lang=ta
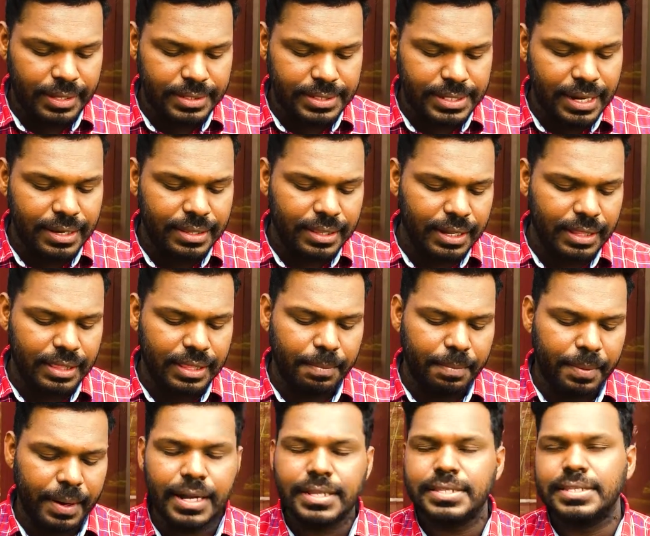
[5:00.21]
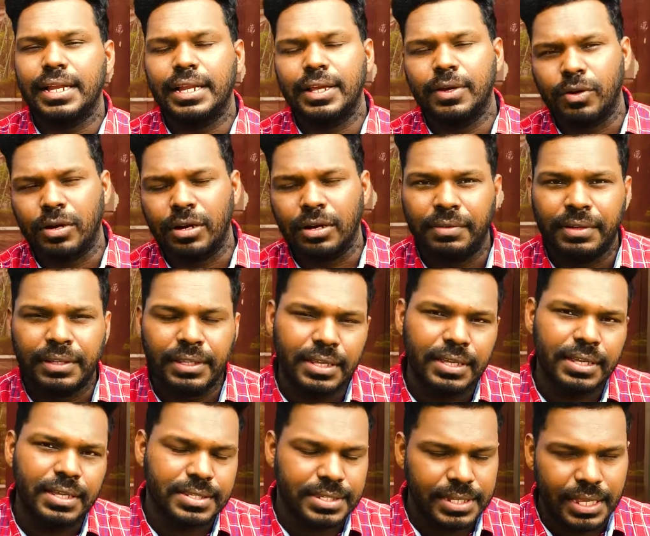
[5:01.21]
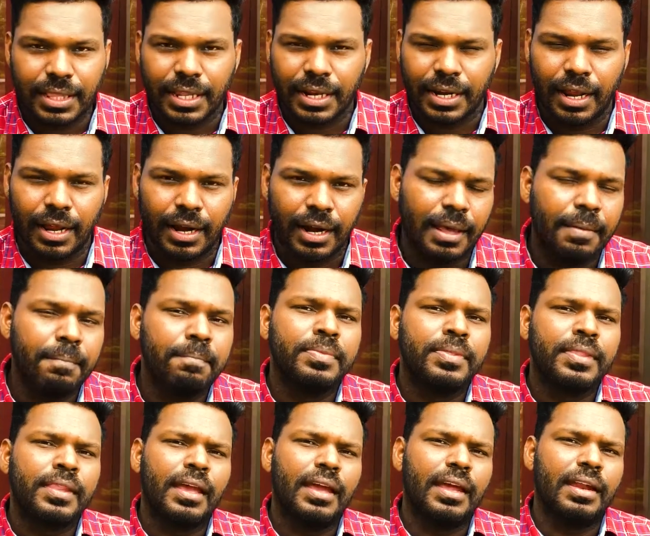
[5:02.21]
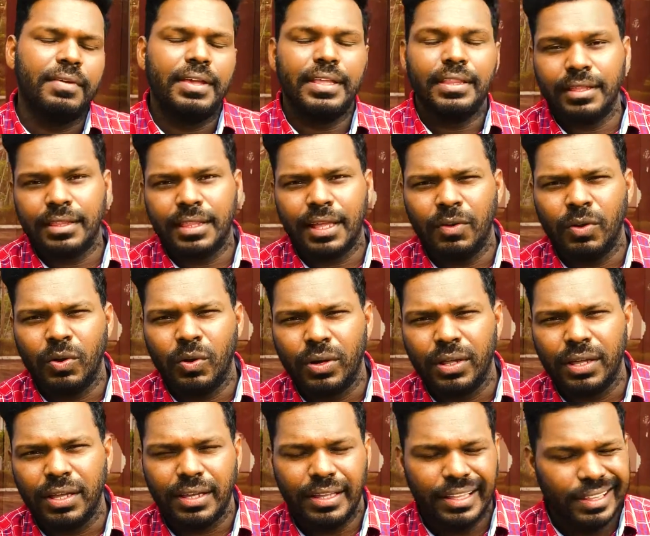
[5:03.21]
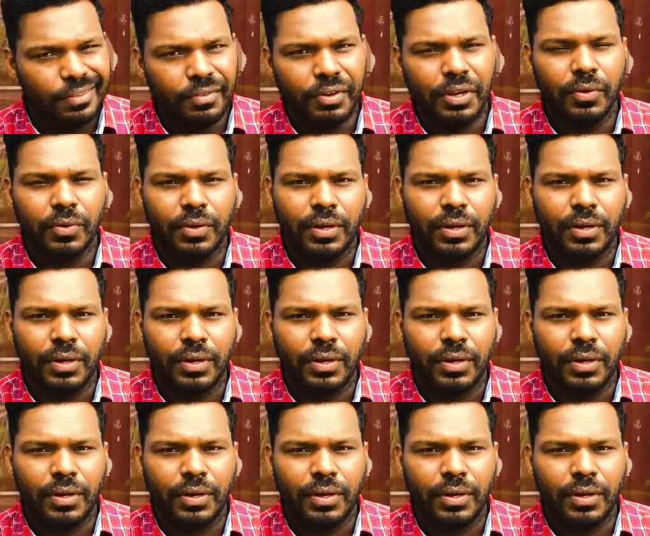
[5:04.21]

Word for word: சீர்திருத்த பாடசாலை ஒன்றில் வந்து சேர்த்துருக்காங்களாம் எனவே இந்த தகவலோட இந்த வீடியோ